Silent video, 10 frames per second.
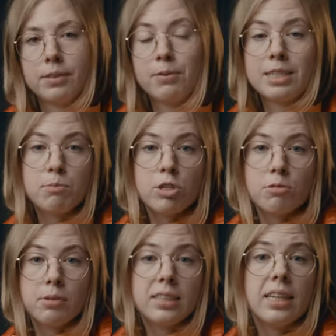
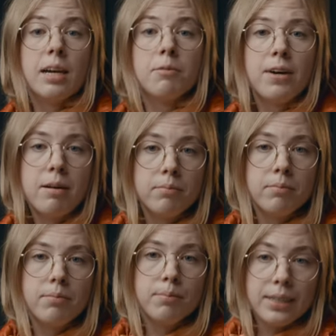Возможно, благодаря вам
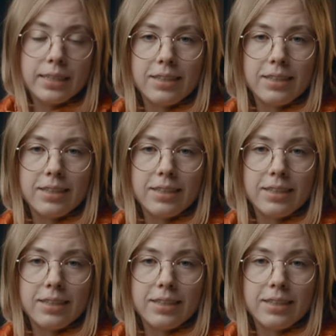мы